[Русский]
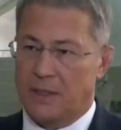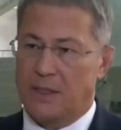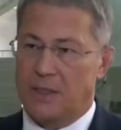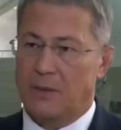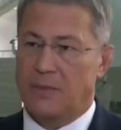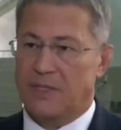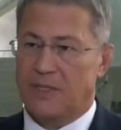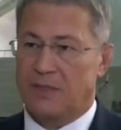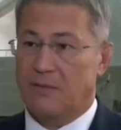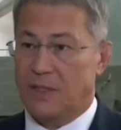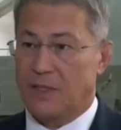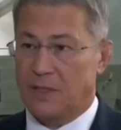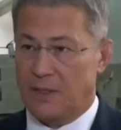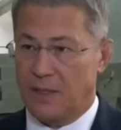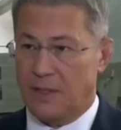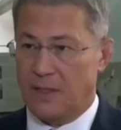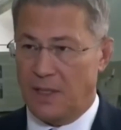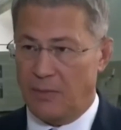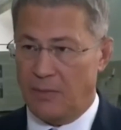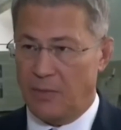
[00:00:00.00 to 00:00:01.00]
одним из
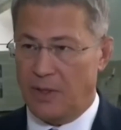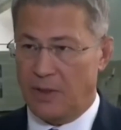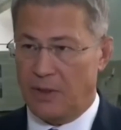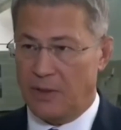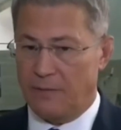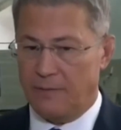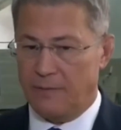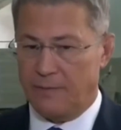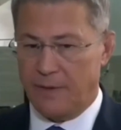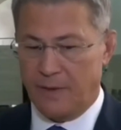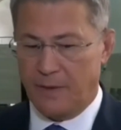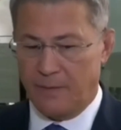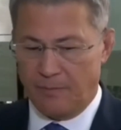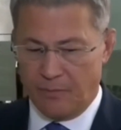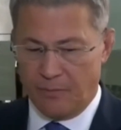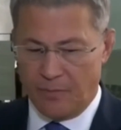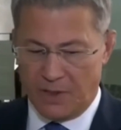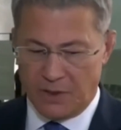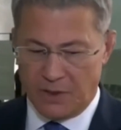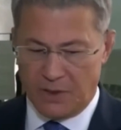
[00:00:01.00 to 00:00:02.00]
важных элементов э,
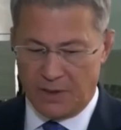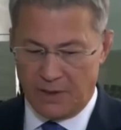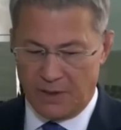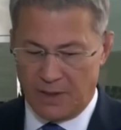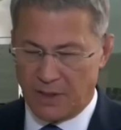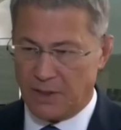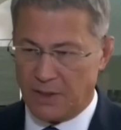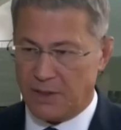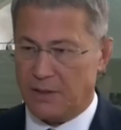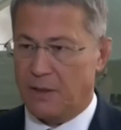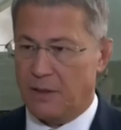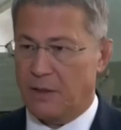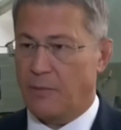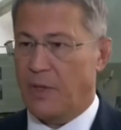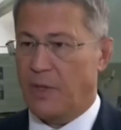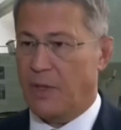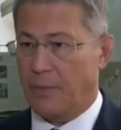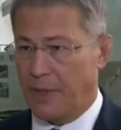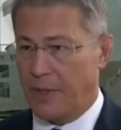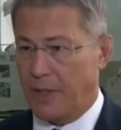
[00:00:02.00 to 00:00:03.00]
больших торжественных
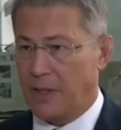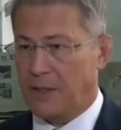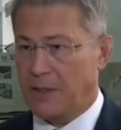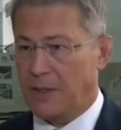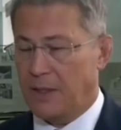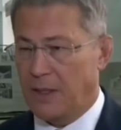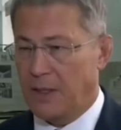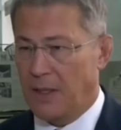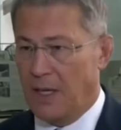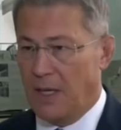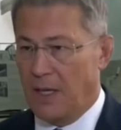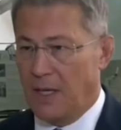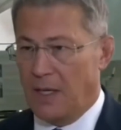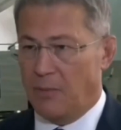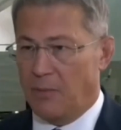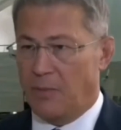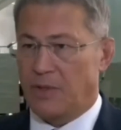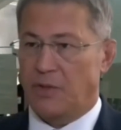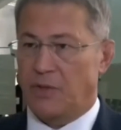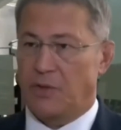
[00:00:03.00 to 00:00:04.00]
мероприятий,
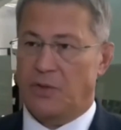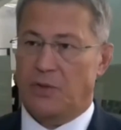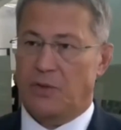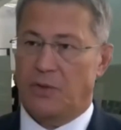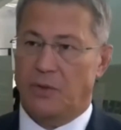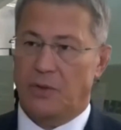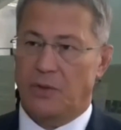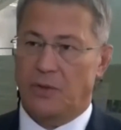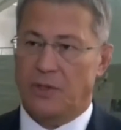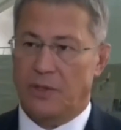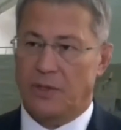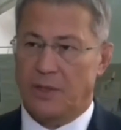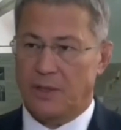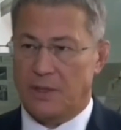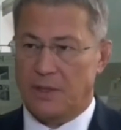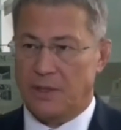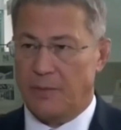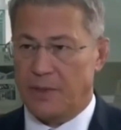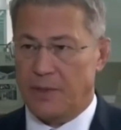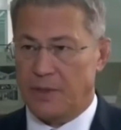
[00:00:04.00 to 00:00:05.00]
посвященных
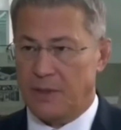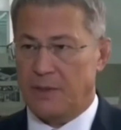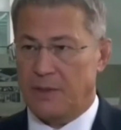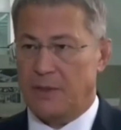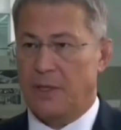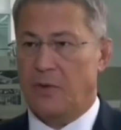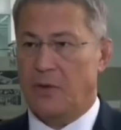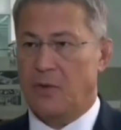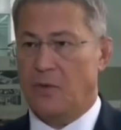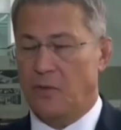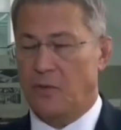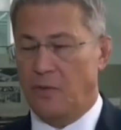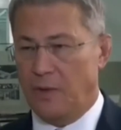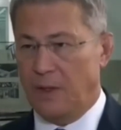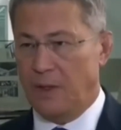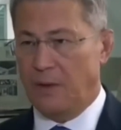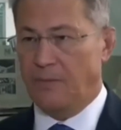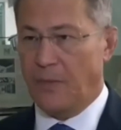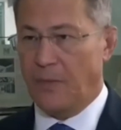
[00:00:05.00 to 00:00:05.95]
450-летию Уфы.